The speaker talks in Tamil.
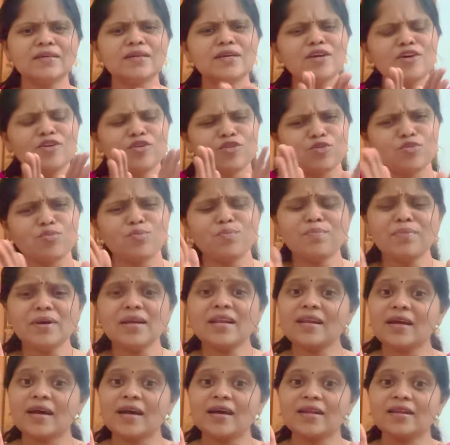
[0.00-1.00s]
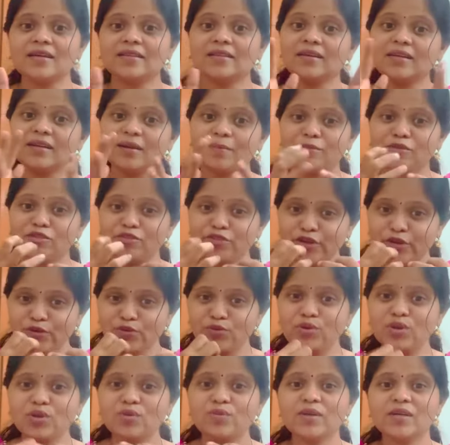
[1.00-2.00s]
ரொம்ப ரேராக தான் நம்மளுடைய
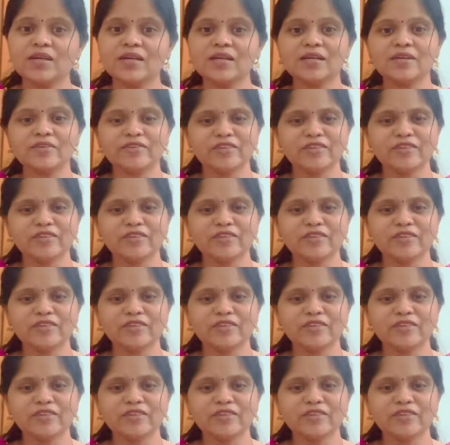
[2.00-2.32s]
உணர்வுகளுக்கு வந்து